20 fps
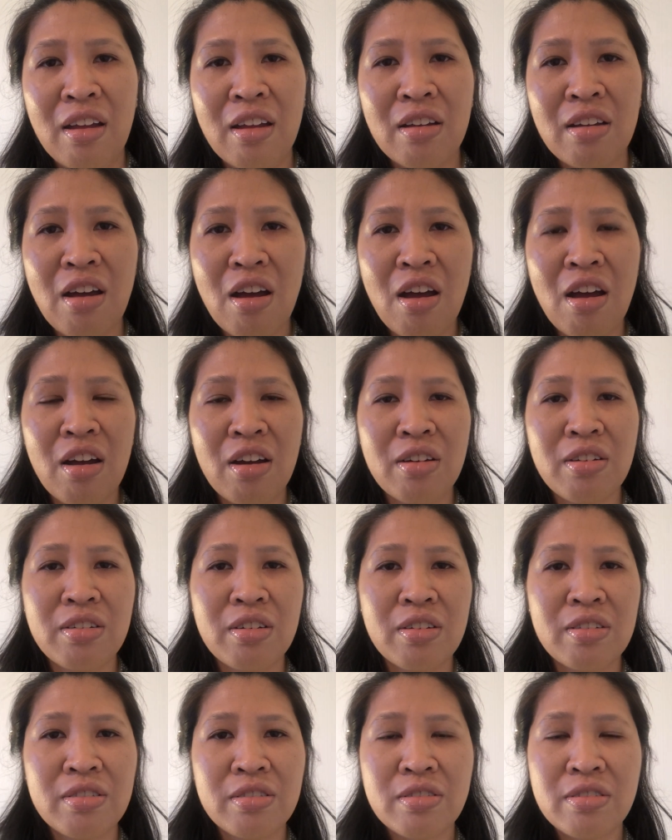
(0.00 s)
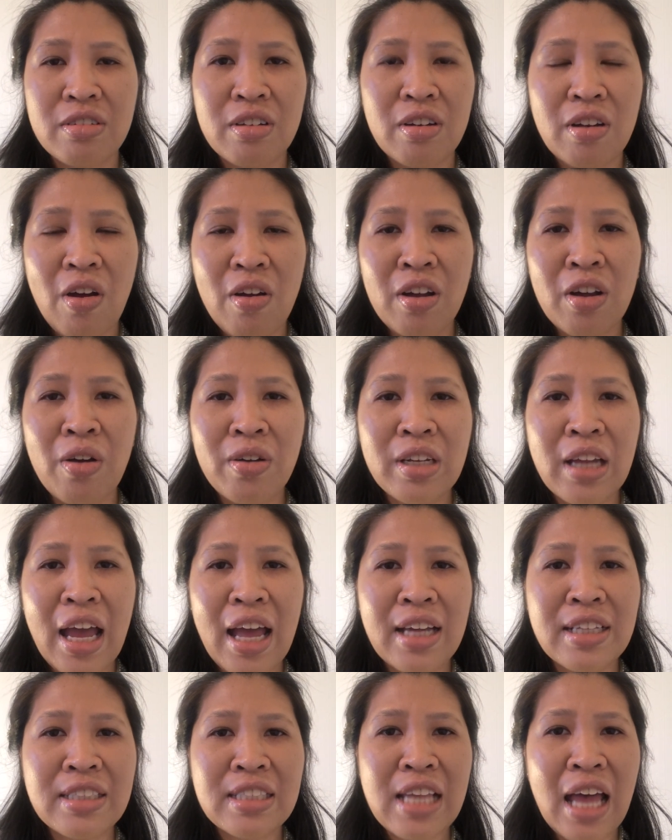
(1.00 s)
ก็ก็ค่อน
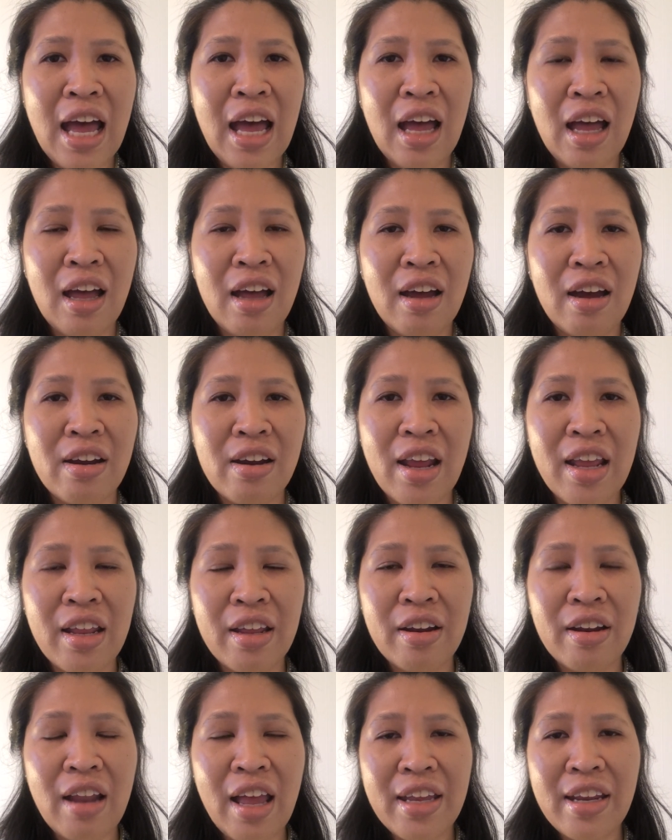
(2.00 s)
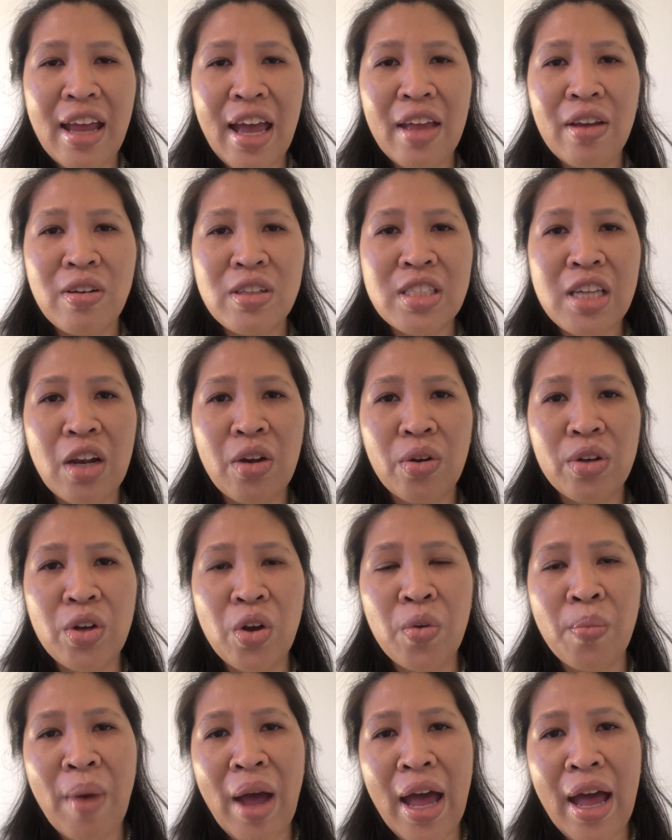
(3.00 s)
ข้างจะรายได้ก็จะลดล
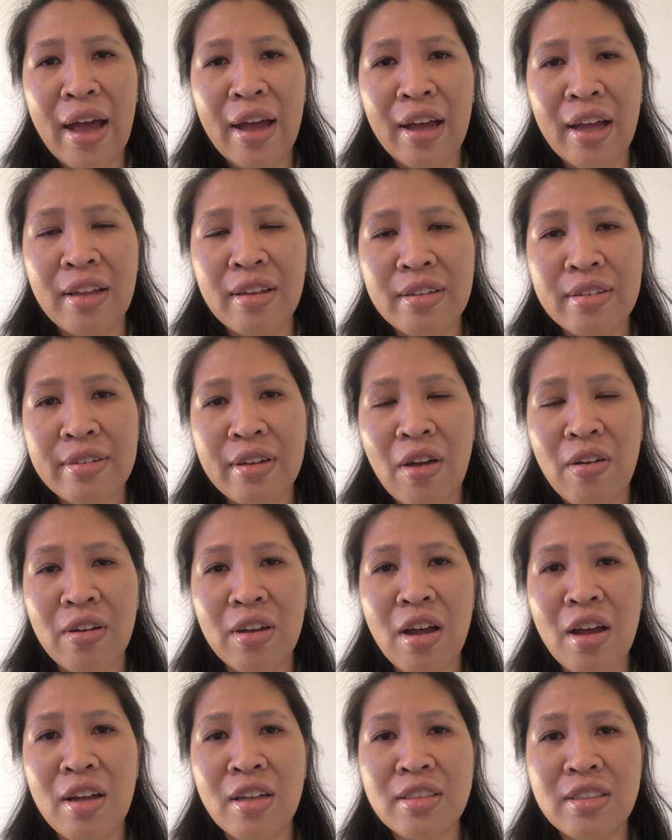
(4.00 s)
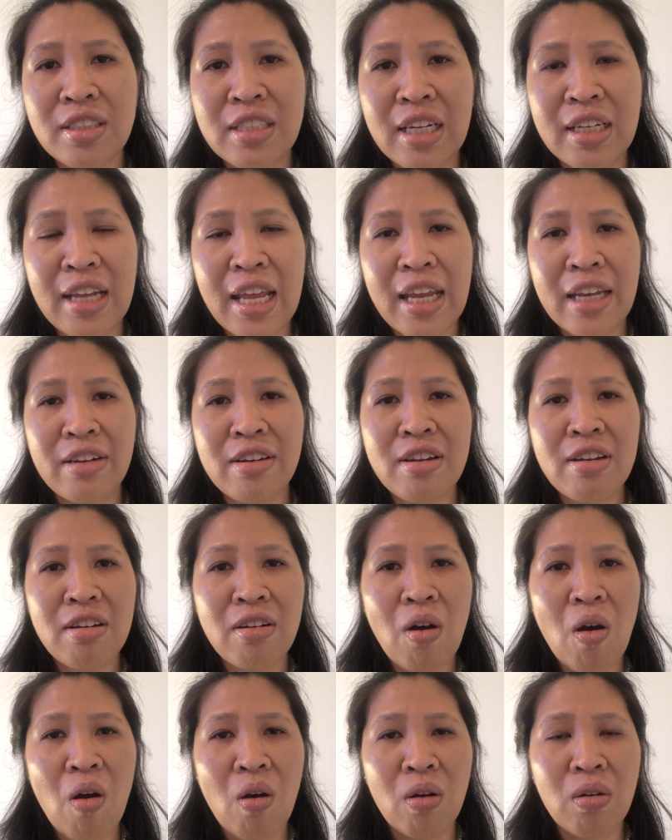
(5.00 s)
งมาค่ะเขาก็จะเน้นเรื่อง
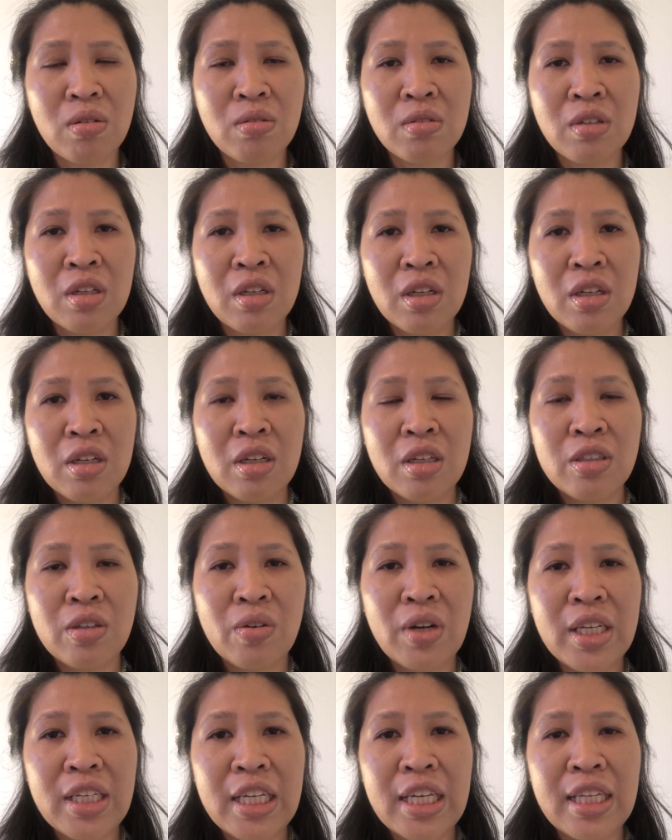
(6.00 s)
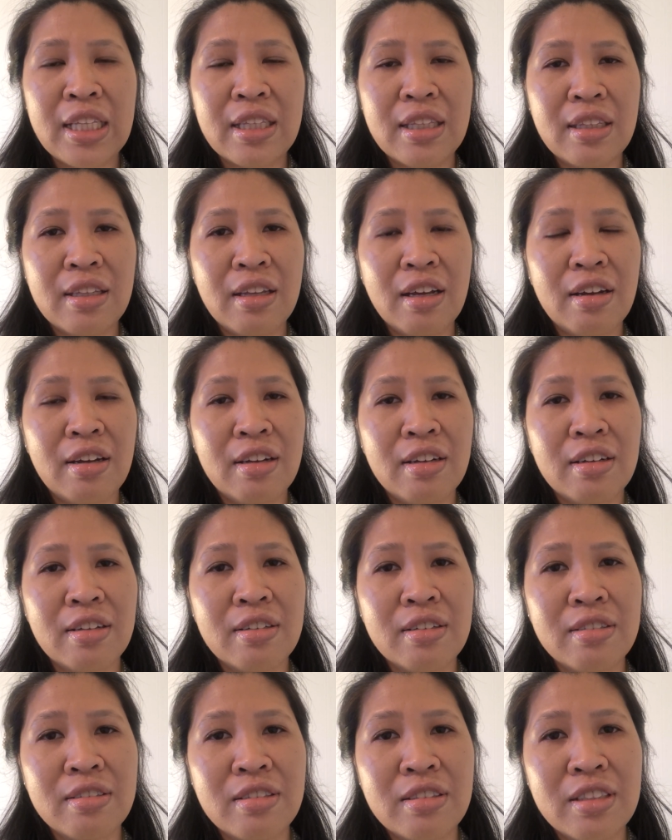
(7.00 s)
ของธุรกิจ
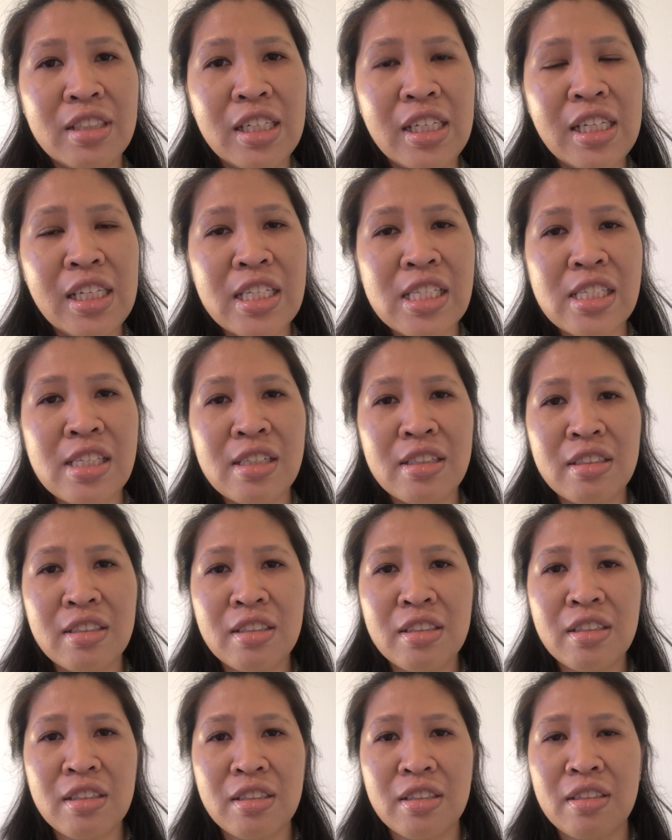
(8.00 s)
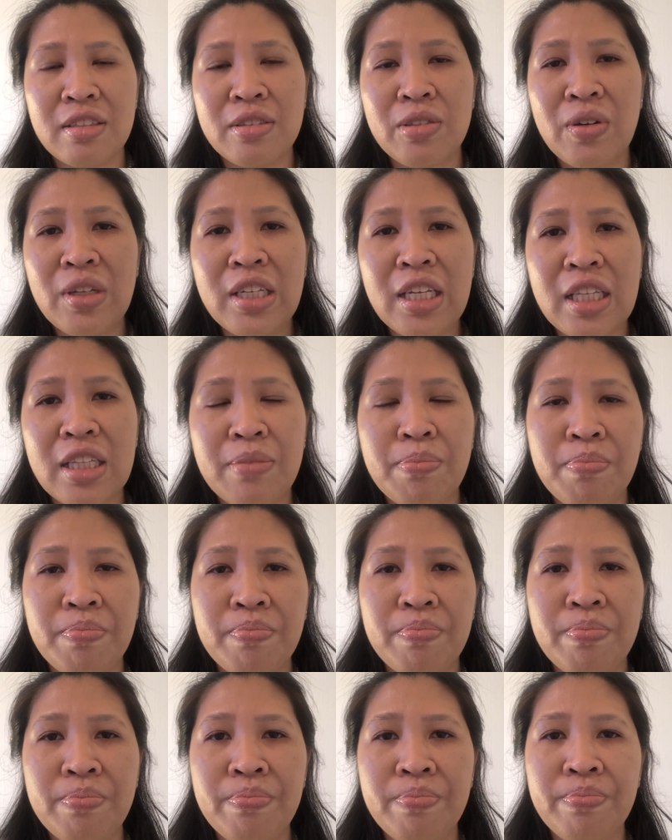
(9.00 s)
ที่ซื้อธุรกิจ
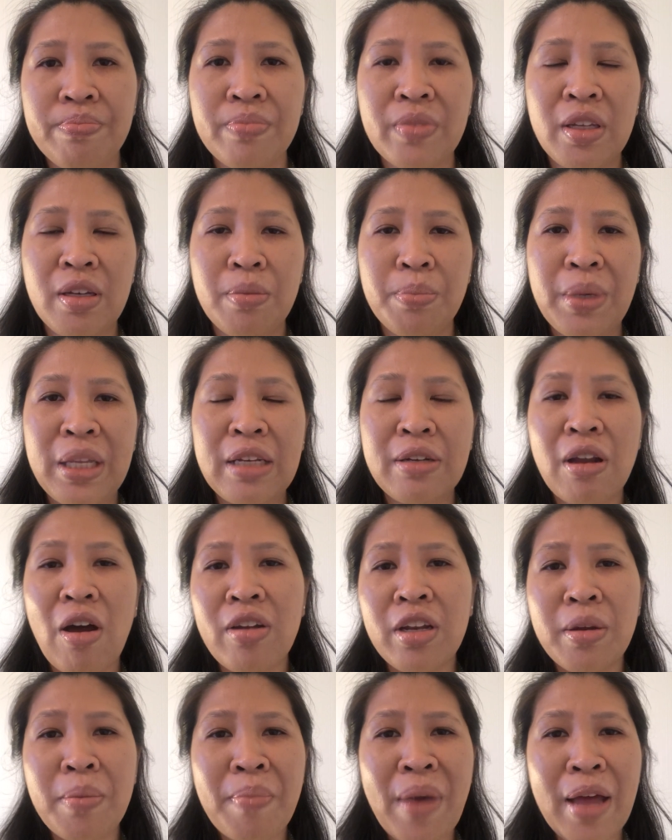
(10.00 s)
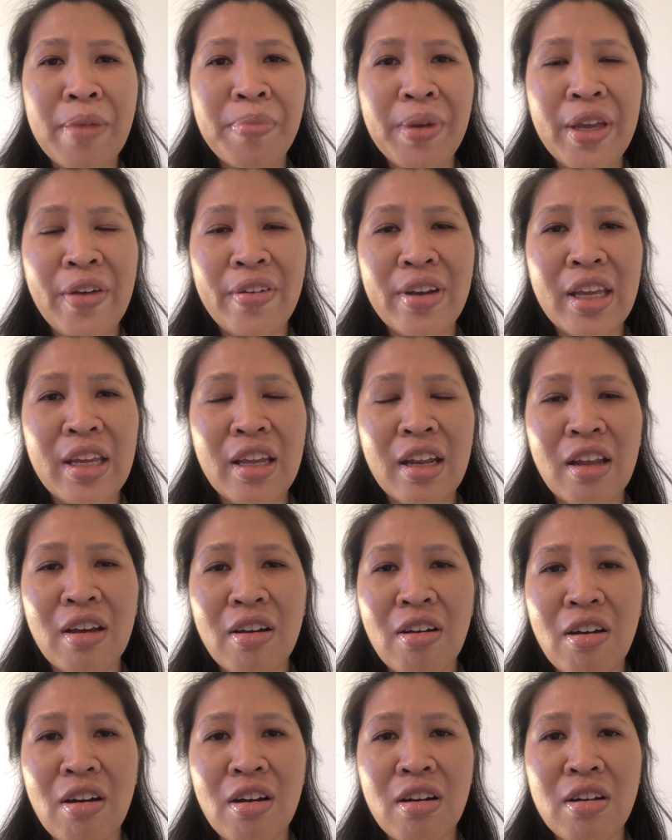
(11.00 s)
print on demand พี โอ ดี แล้วก็